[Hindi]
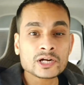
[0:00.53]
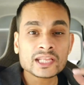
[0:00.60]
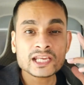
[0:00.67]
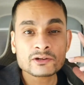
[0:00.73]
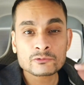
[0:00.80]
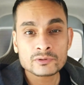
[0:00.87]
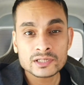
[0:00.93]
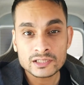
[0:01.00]

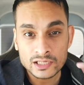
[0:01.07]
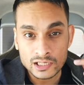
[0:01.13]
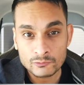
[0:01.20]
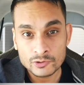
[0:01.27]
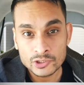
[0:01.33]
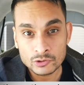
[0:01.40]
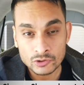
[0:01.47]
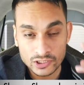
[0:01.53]
मॉर्निंग एवरीवन
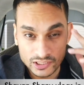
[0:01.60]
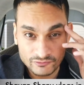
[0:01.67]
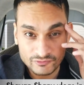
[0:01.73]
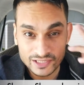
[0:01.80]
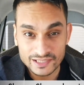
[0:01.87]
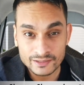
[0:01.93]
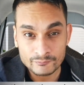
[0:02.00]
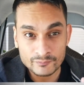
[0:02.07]
हाउ आर यू ऑल
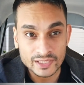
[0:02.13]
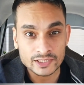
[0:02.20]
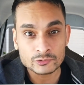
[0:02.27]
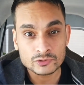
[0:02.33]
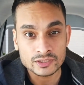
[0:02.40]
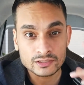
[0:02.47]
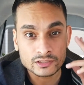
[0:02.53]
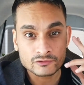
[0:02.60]
एंड वेलकम बैक
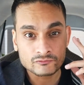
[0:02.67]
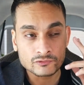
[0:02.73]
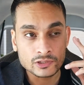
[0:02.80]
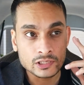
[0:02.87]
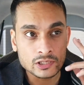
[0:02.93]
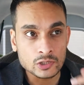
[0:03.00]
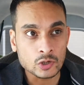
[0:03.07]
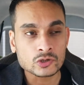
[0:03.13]
टू अनदर
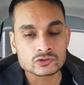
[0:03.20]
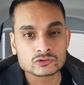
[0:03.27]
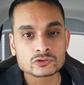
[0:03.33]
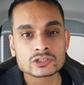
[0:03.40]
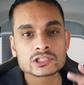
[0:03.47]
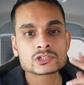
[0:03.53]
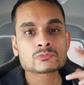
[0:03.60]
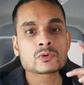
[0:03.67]
व्लॉग
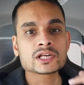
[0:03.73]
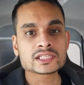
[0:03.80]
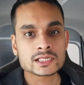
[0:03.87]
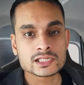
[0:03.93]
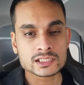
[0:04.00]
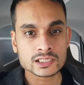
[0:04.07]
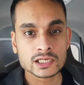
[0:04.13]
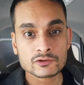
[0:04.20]
सो दिस इज बाय
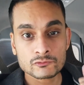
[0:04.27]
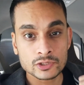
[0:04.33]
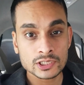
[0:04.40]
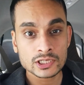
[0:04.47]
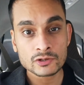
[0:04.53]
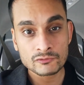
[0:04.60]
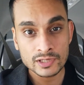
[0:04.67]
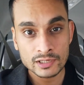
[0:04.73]
साइंस एंड इफ यू
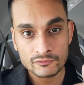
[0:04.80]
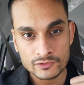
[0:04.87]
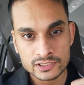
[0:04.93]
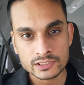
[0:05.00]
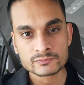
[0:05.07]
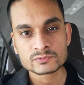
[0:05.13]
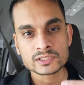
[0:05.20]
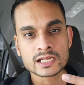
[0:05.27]
न्यू है
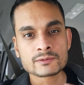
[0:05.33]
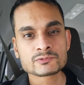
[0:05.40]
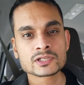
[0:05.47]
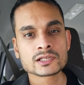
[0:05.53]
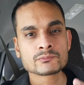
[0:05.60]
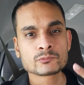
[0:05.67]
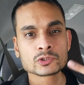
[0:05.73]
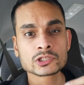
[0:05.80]
फॉर सब्सक्राइब
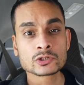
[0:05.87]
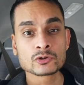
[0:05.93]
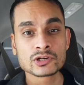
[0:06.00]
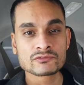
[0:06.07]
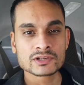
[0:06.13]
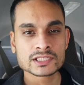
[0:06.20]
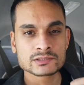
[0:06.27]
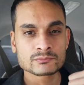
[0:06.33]
शेयर एंड पुल द
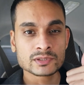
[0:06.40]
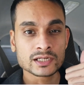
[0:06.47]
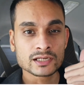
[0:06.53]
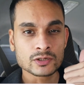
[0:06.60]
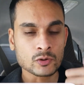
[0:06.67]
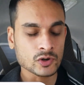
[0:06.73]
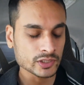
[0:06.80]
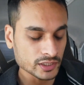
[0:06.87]
नोटिफिकेशन
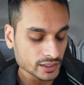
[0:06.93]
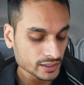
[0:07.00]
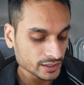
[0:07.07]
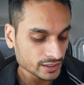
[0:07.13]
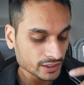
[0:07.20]
बटन ऑन